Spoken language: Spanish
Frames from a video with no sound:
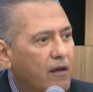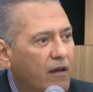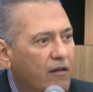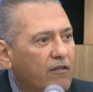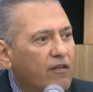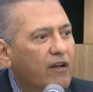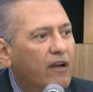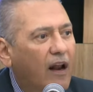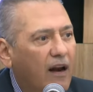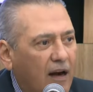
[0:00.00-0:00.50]

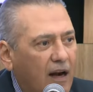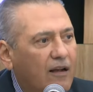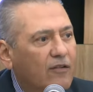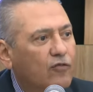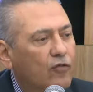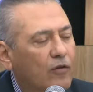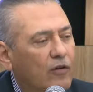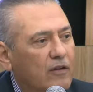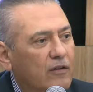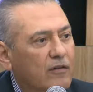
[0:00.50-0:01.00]
Esa es la
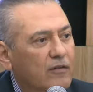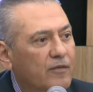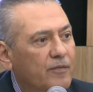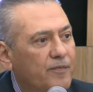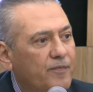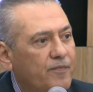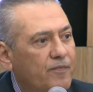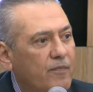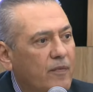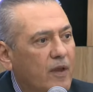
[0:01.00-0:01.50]
razón
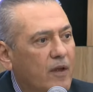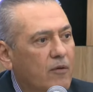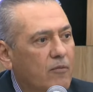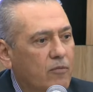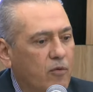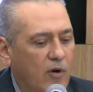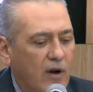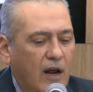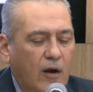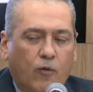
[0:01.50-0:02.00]

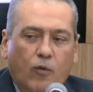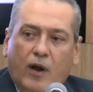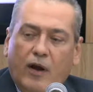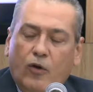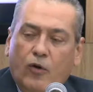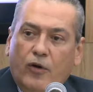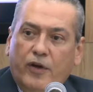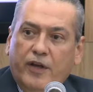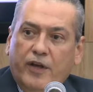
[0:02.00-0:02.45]
por la cual